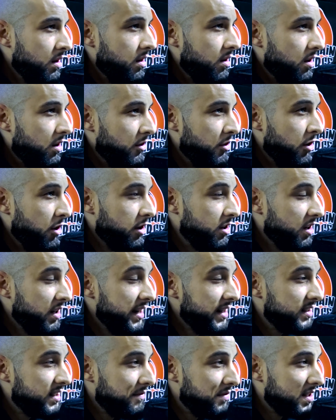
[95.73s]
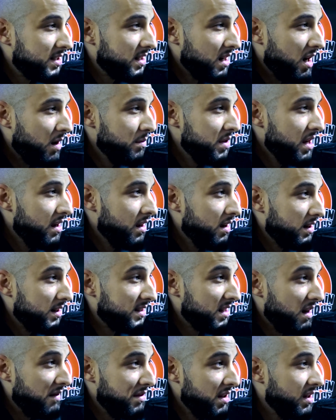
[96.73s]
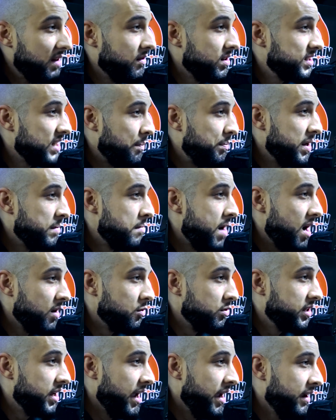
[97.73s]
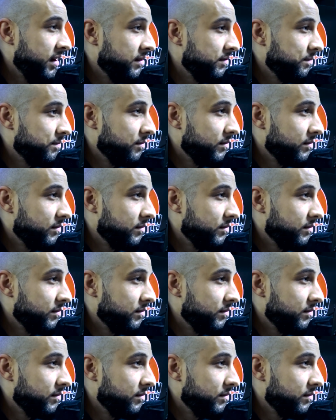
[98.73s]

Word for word: On a un collectif qui s'en vient, qui s'en vient, qui va s'appeler Marlow Gang.